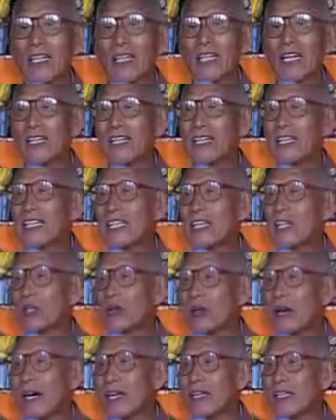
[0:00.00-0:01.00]
写了几
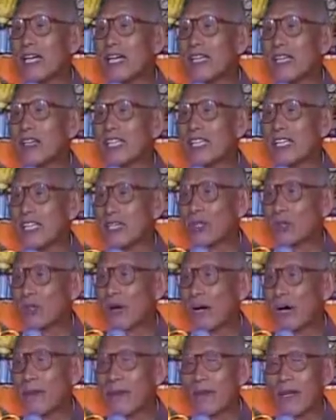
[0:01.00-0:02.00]
双，那叫几
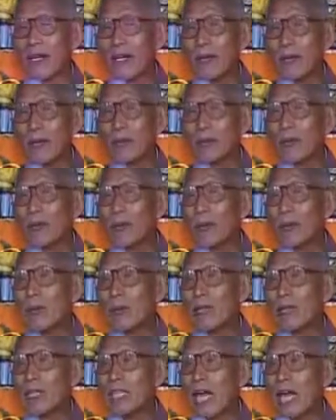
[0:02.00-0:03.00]
双，不过
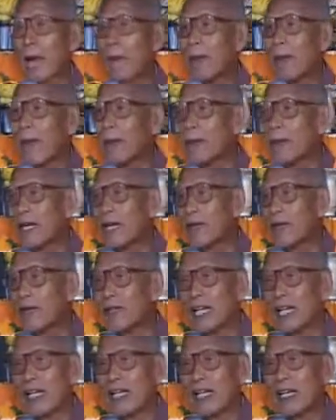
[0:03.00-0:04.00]
前边没
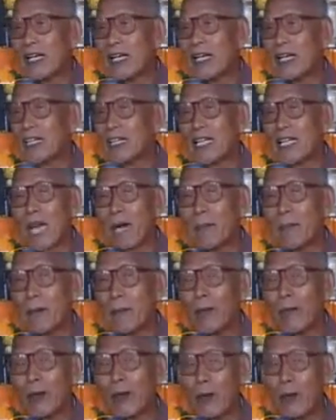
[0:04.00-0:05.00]
有的。前
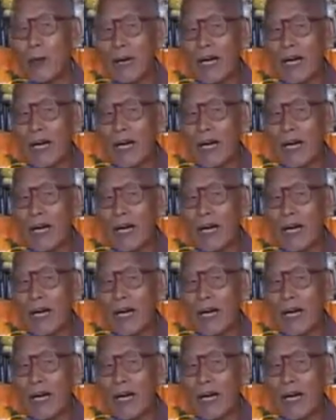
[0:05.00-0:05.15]
边没